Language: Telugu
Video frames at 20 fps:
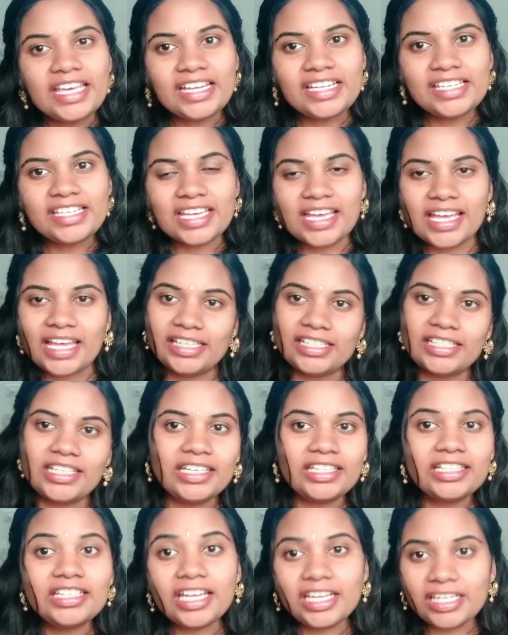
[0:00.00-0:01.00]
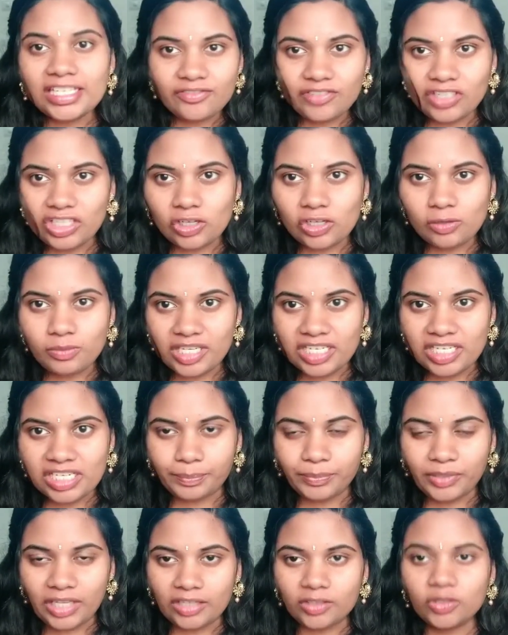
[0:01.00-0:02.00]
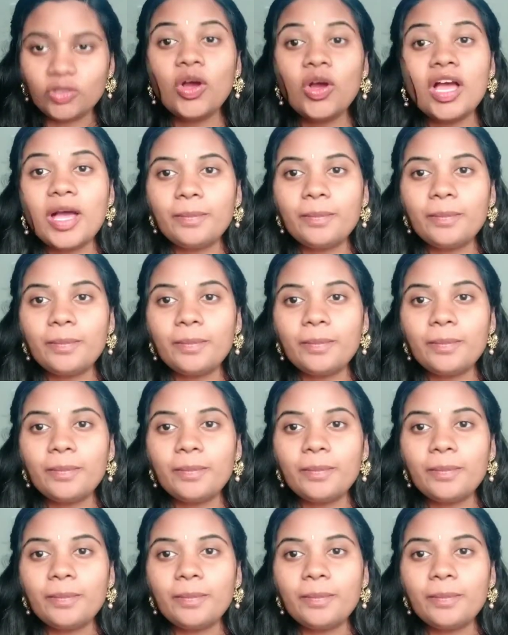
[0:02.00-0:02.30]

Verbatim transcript: ఏం చేయాలి అని నేను ఈ వీడియోలో మీకు చెప్తాను